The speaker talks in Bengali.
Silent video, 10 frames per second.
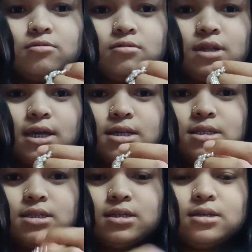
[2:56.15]
খুলে
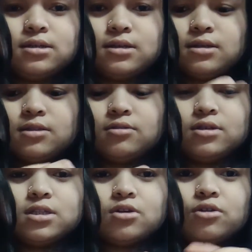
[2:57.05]
গেছে এই
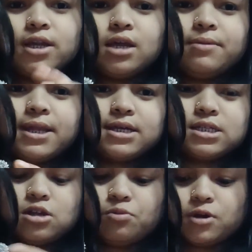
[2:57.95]
যে দেখো এটা আবার
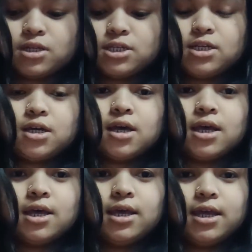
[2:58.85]
এক্সট্রাও পরা যায় এটা
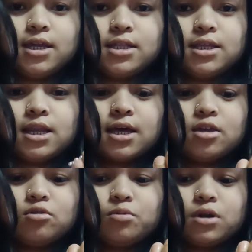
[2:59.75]
এটা দিয়ে
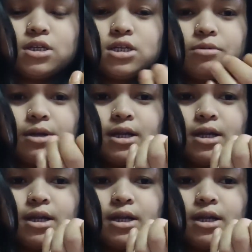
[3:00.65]
লাগিয়েও পরা যায় আবার